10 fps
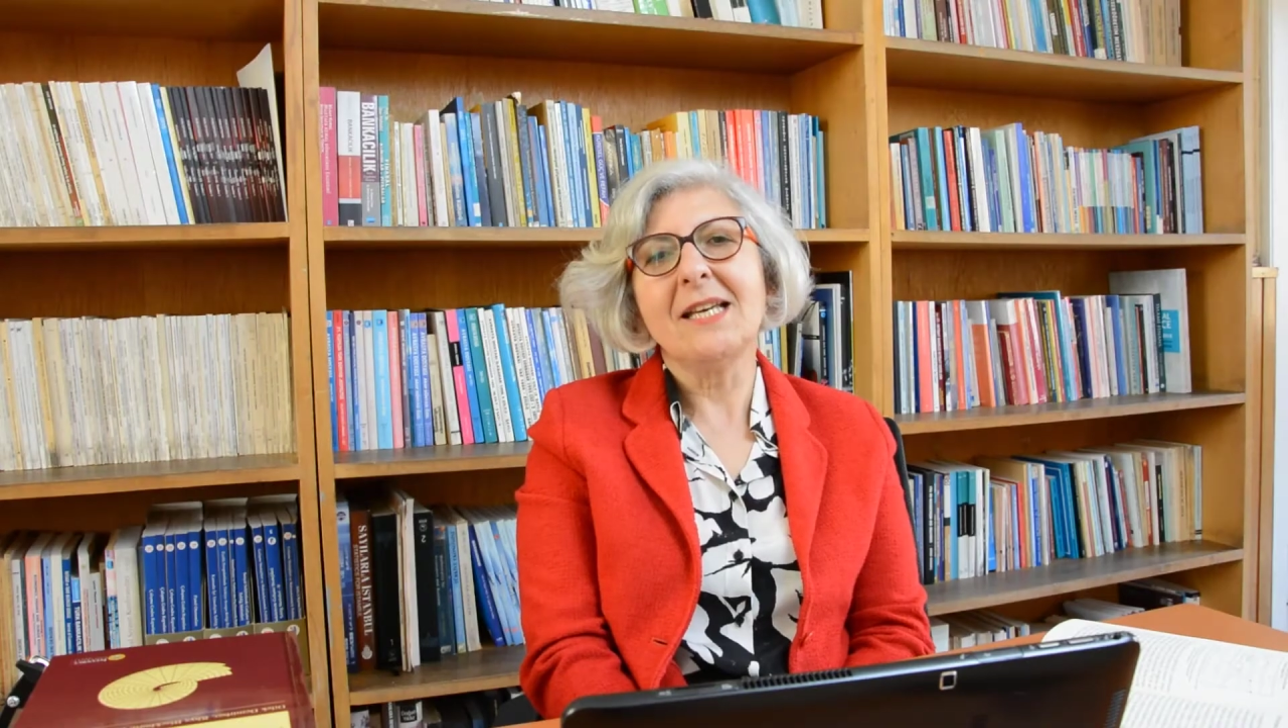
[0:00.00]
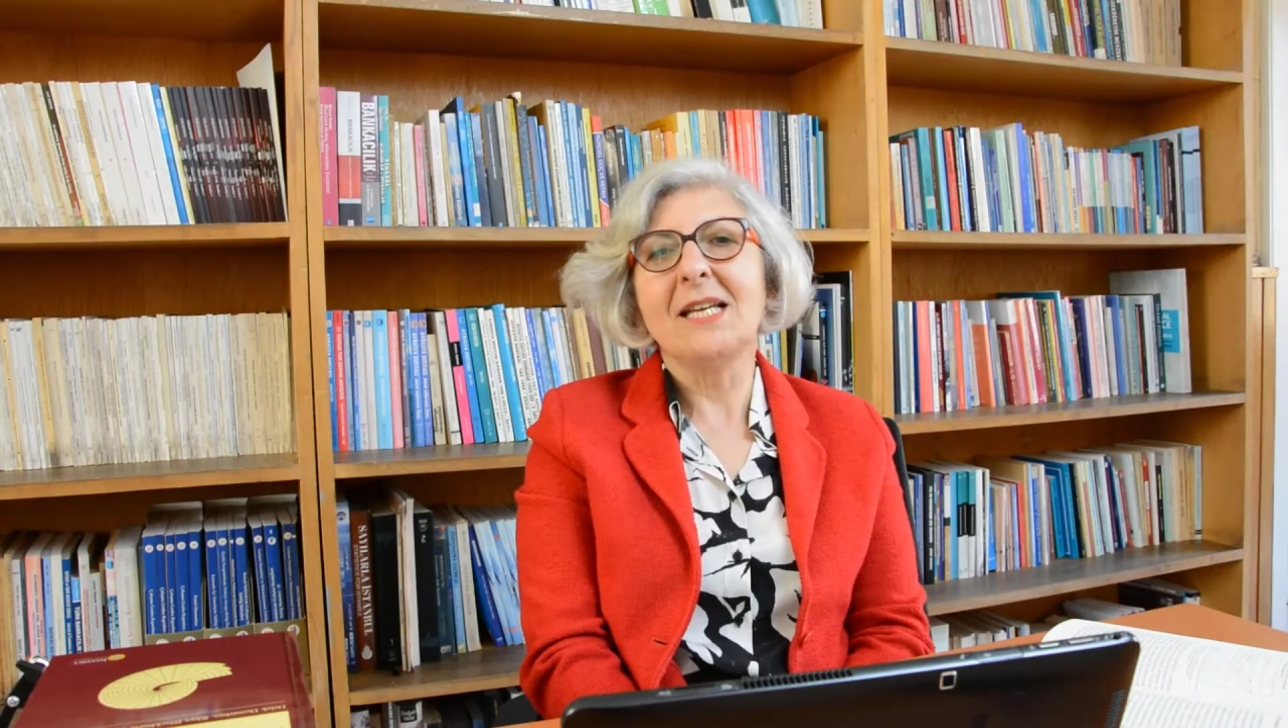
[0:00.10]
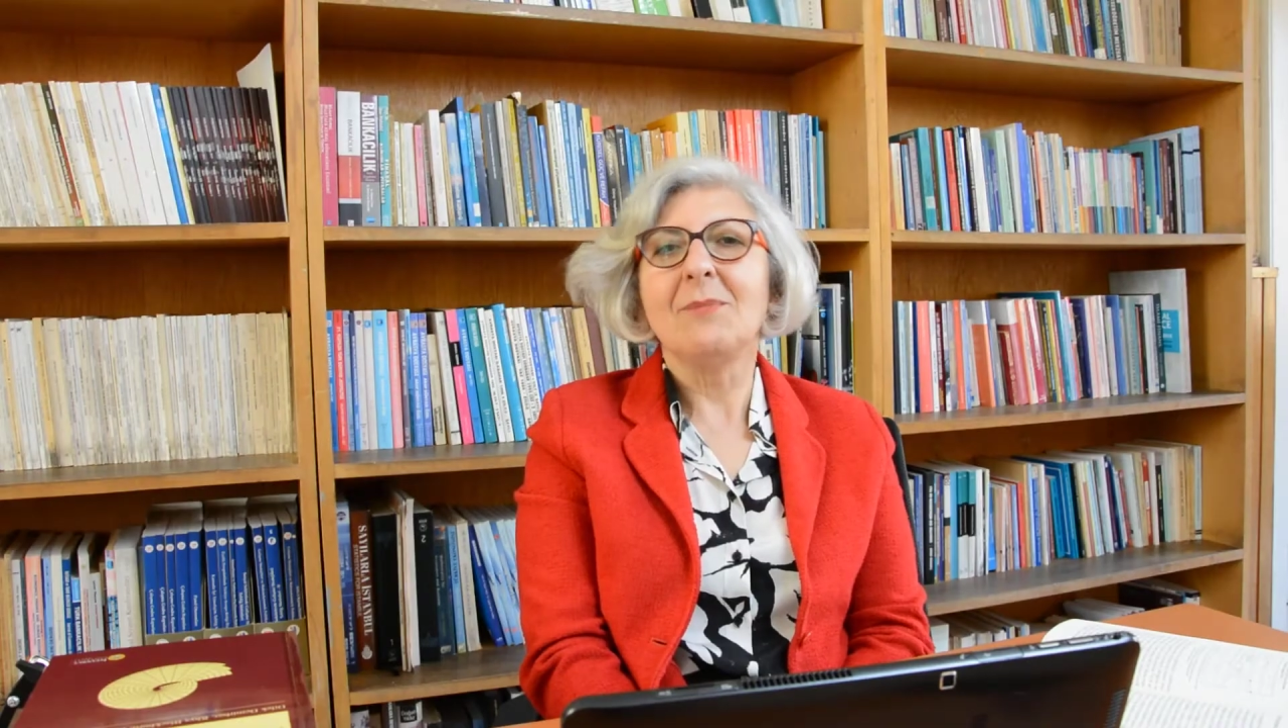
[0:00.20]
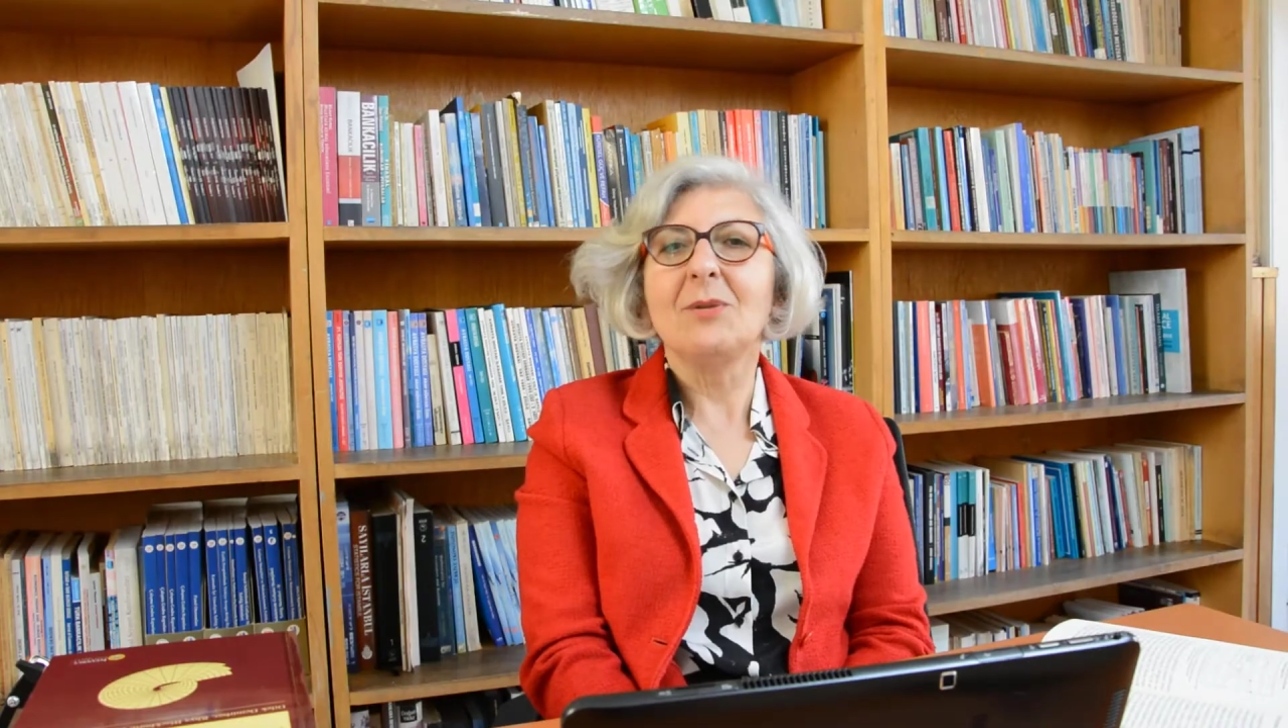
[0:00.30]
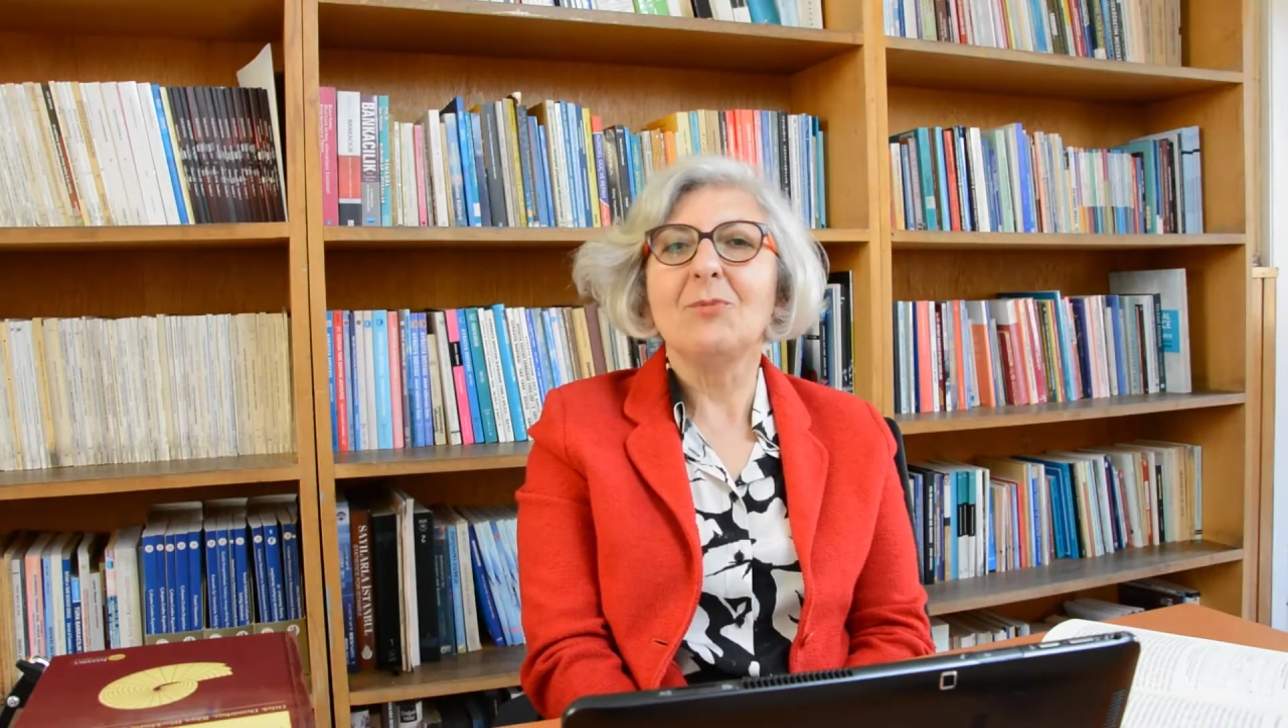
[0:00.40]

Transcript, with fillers: yeni bir